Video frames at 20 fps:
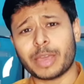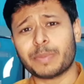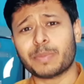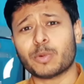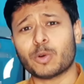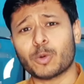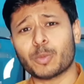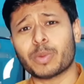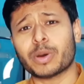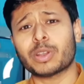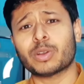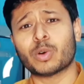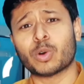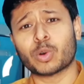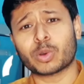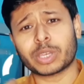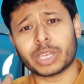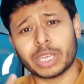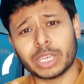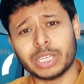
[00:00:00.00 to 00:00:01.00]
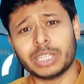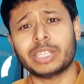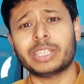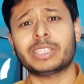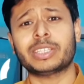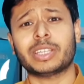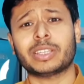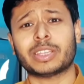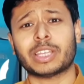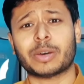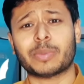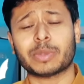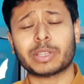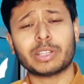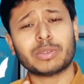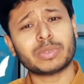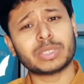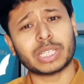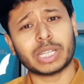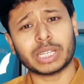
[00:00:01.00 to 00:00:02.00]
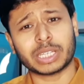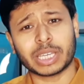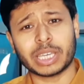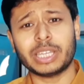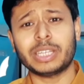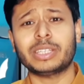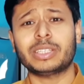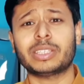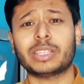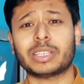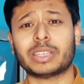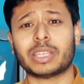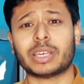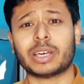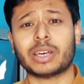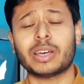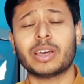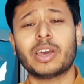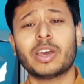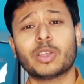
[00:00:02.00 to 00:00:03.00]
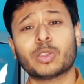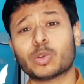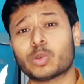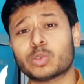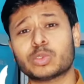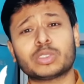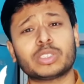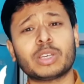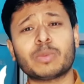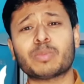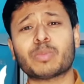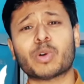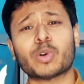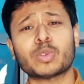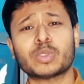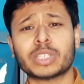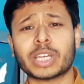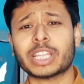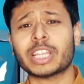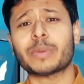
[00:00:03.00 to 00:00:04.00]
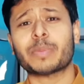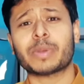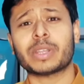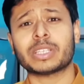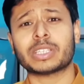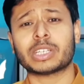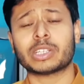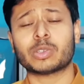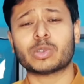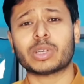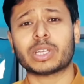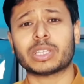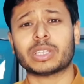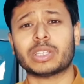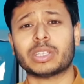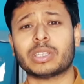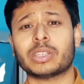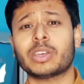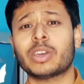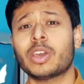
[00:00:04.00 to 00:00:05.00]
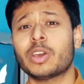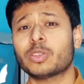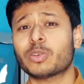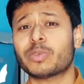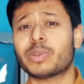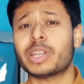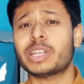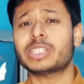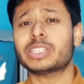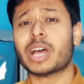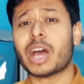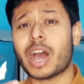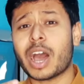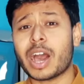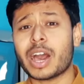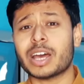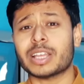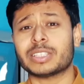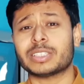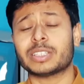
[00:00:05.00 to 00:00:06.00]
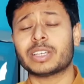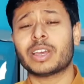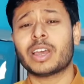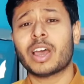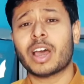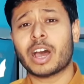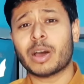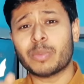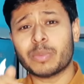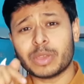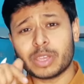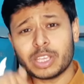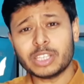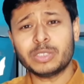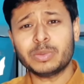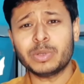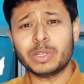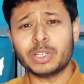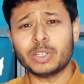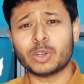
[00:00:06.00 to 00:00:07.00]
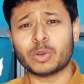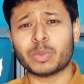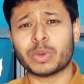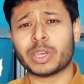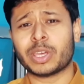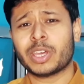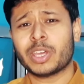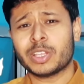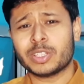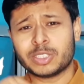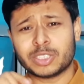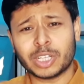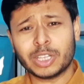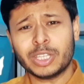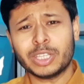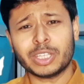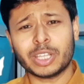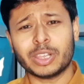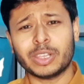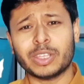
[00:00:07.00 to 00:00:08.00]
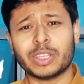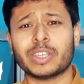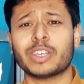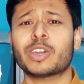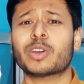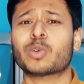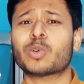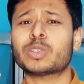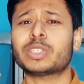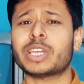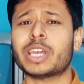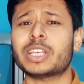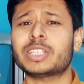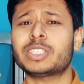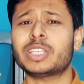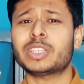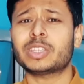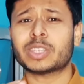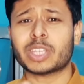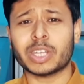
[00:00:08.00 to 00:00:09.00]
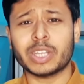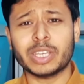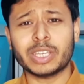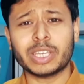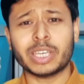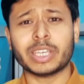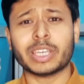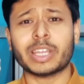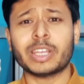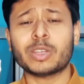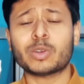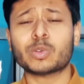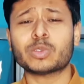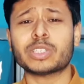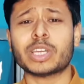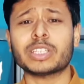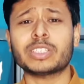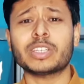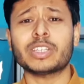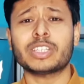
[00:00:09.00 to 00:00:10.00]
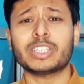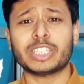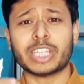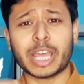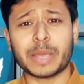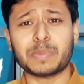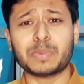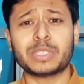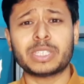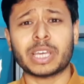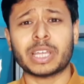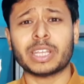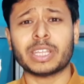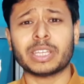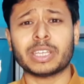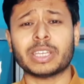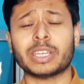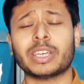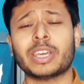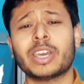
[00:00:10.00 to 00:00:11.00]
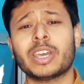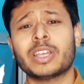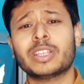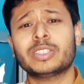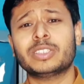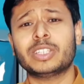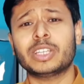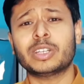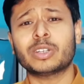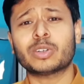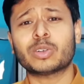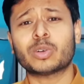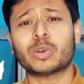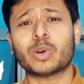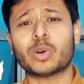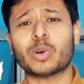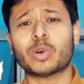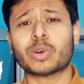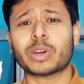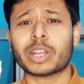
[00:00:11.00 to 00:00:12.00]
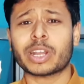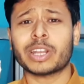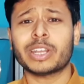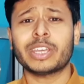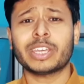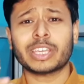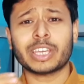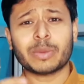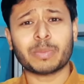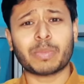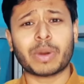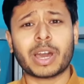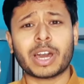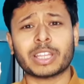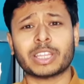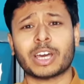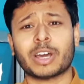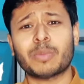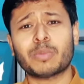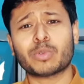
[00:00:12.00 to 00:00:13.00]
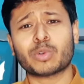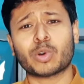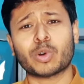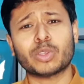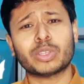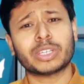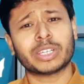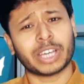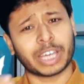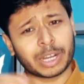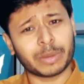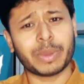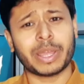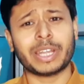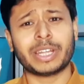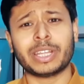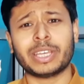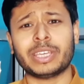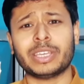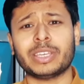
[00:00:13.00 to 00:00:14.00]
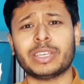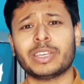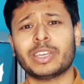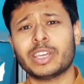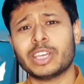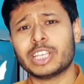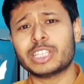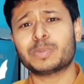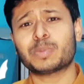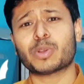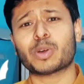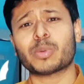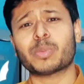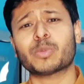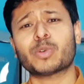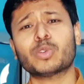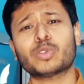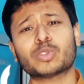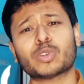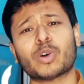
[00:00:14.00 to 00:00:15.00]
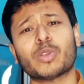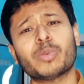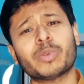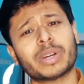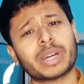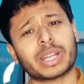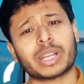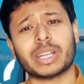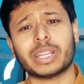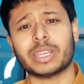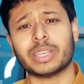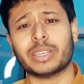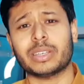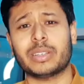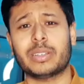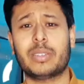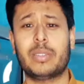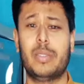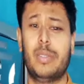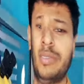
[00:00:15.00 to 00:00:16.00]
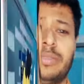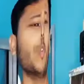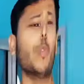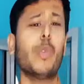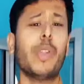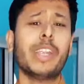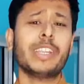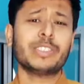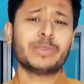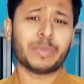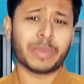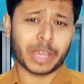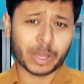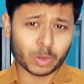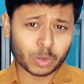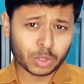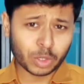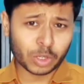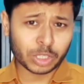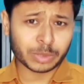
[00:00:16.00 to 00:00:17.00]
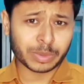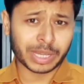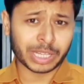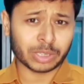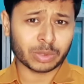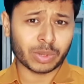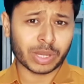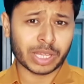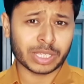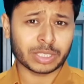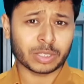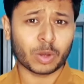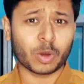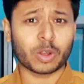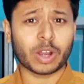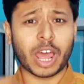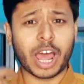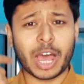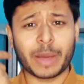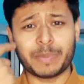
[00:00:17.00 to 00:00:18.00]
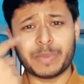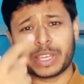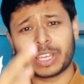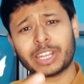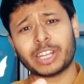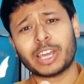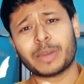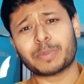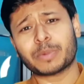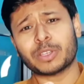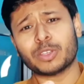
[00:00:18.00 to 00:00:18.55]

ऐप ओपन होके ही नहीं देता मतलब चल के ही नहीं देता तो उससे हम बहुत ज़्यादा परेशान हो जाते हैं तो फ्रेंड्स आज हम इस वीडियो में जल्दी जल्दी कुछ ऐसे तरीके यानी कुछ ऐसे स्टेप्स जानेंगे जिनको करने के बाद हम खुद घर बैठे ही इस प्रॉब्लम को सॉल्व कर लेंगे तो फ्रेंड्स मैं हूँ योगेश भारद्वाज और आप देख रहे हैं